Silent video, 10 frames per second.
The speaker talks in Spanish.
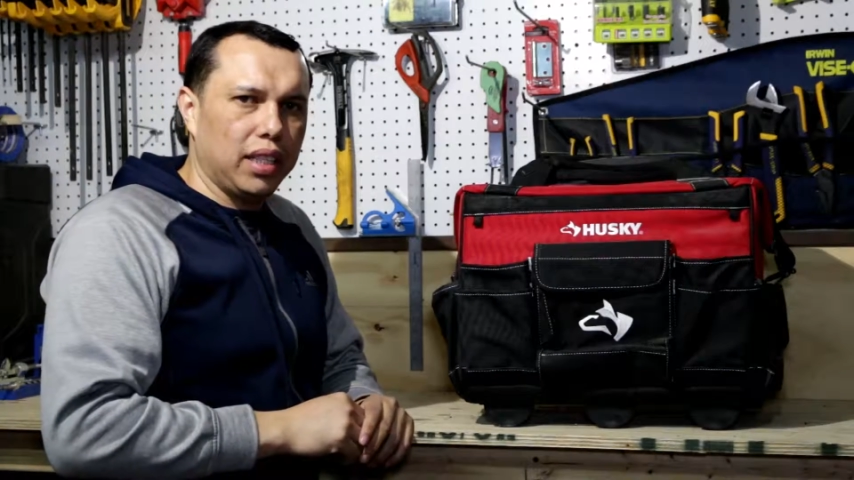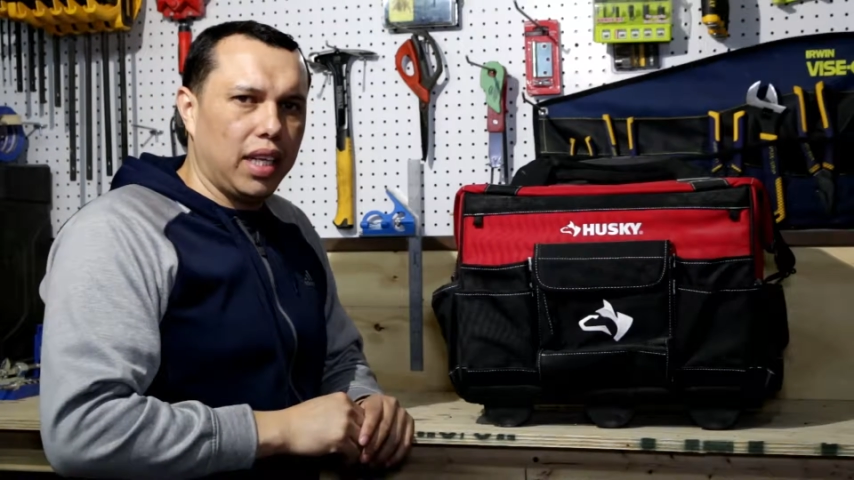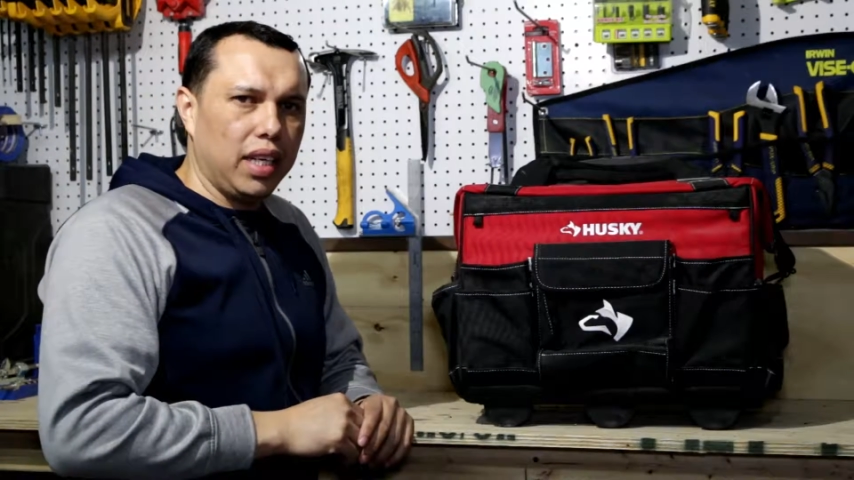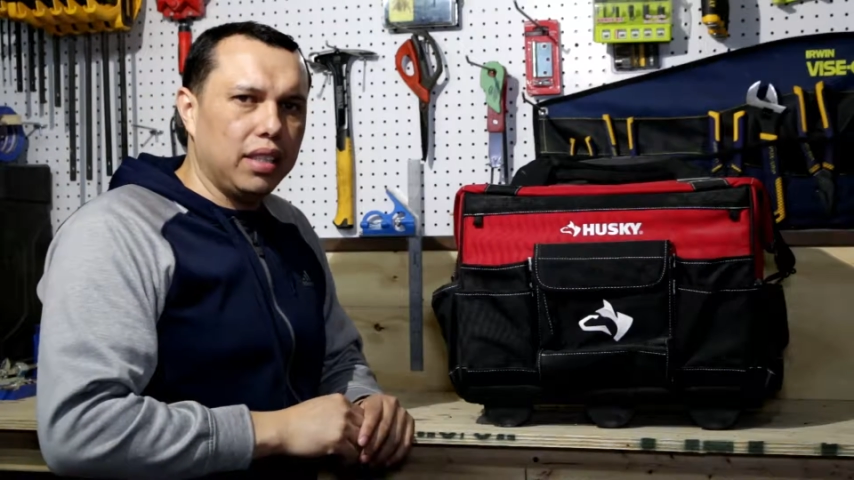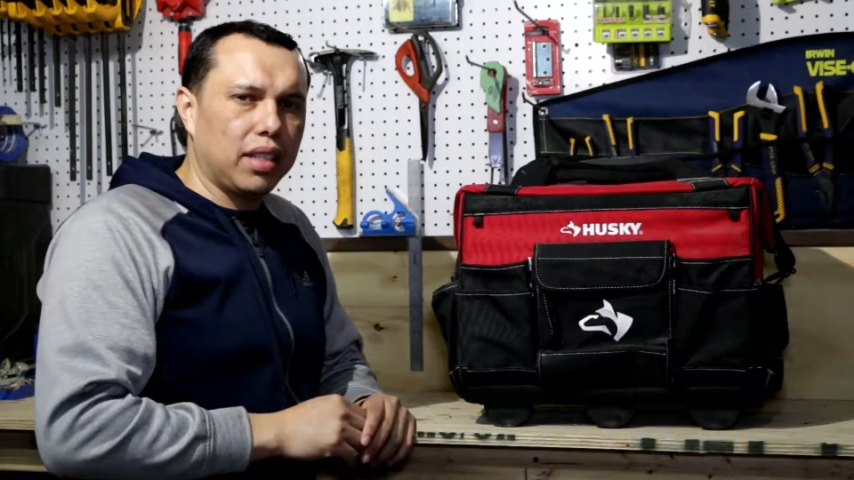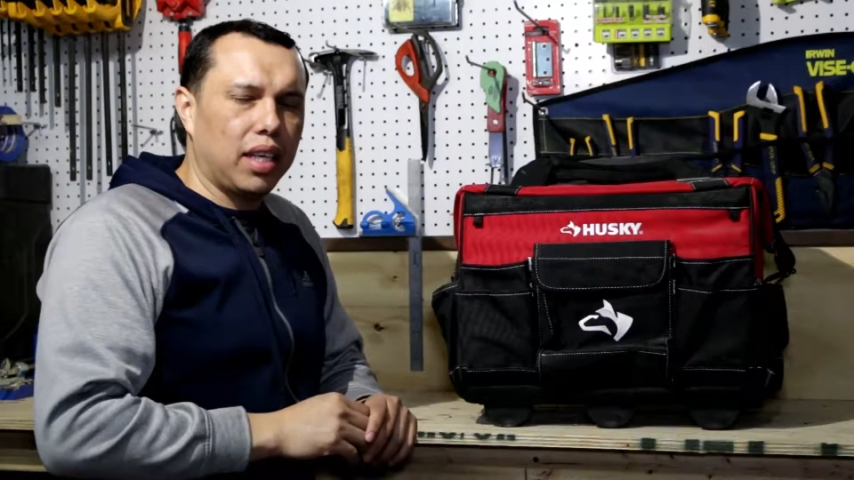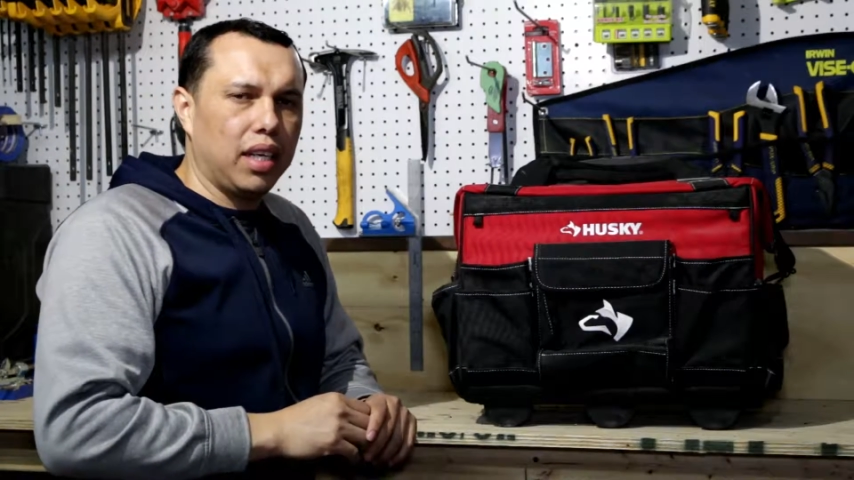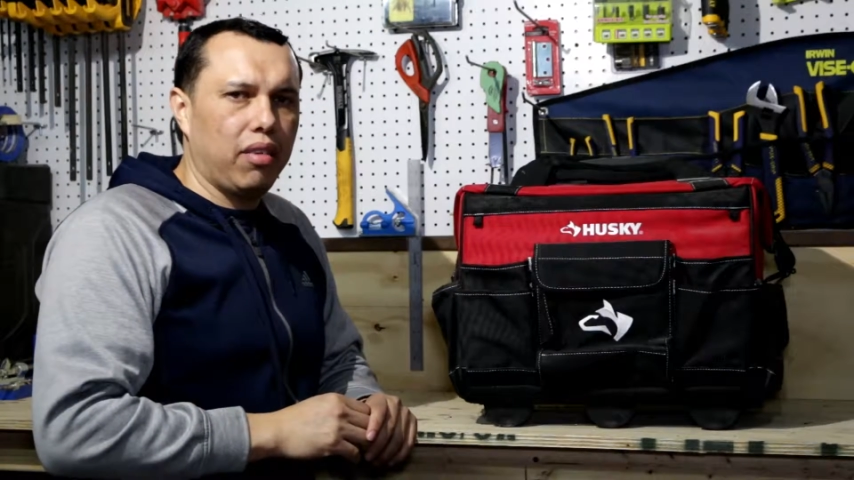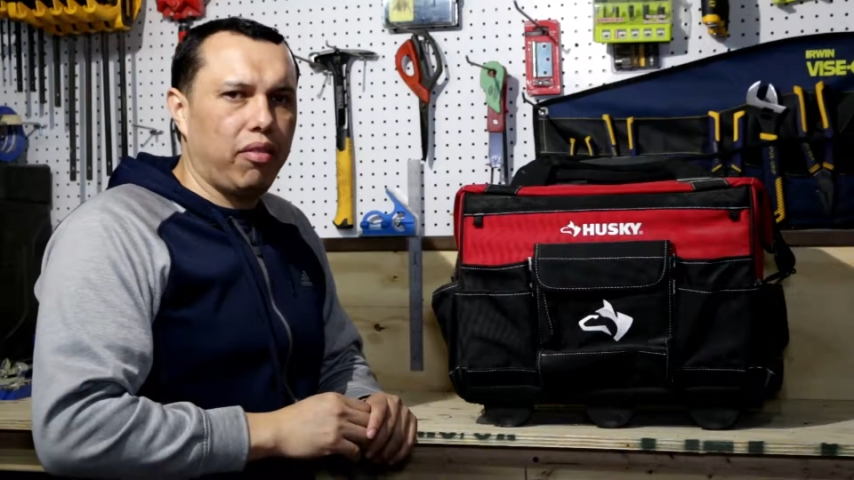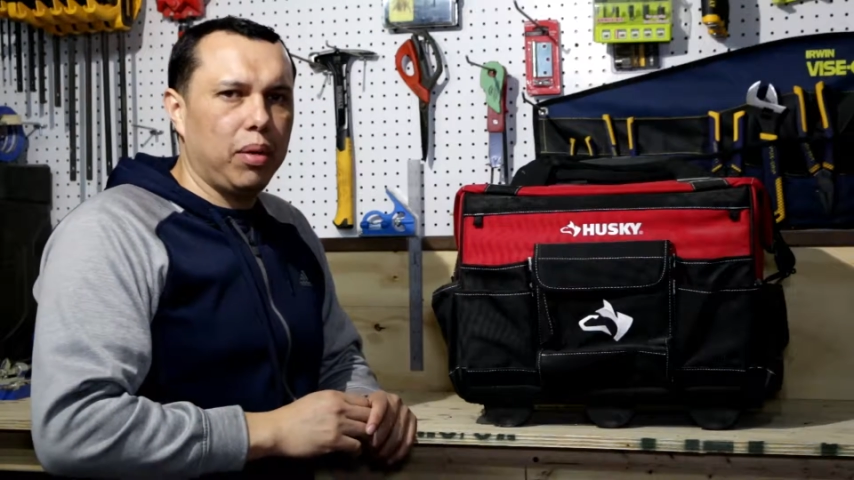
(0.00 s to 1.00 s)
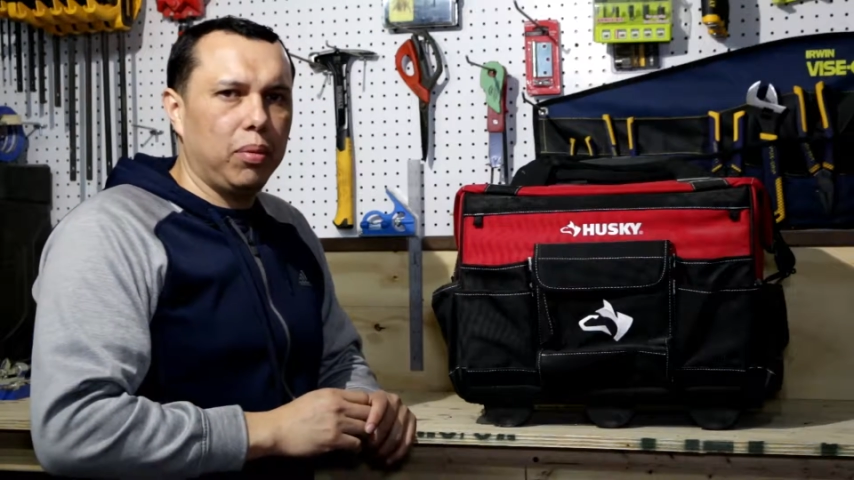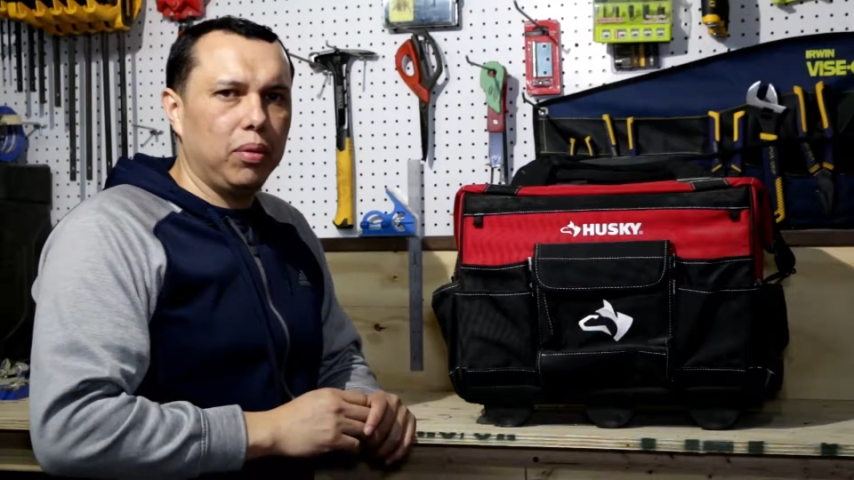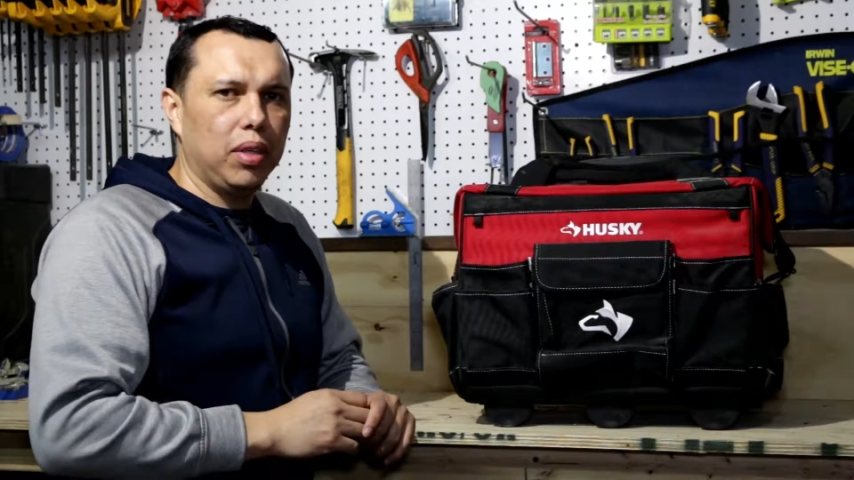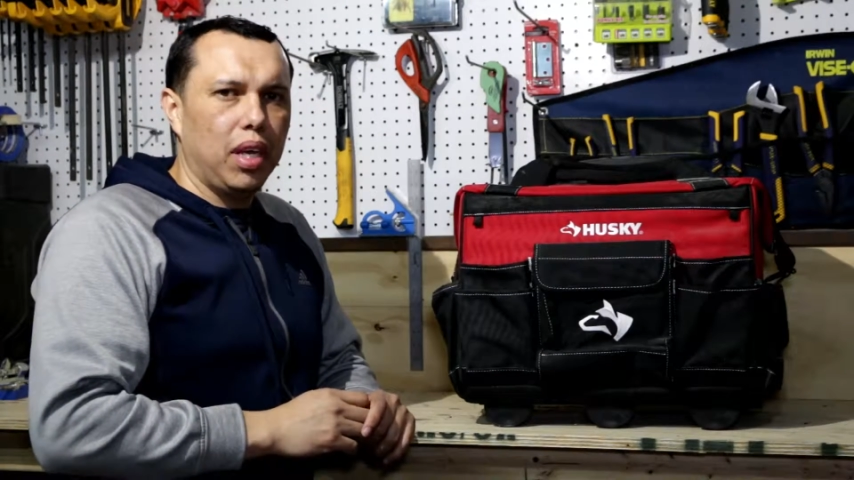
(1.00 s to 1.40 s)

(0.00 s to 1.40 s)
de Instagram y Facebook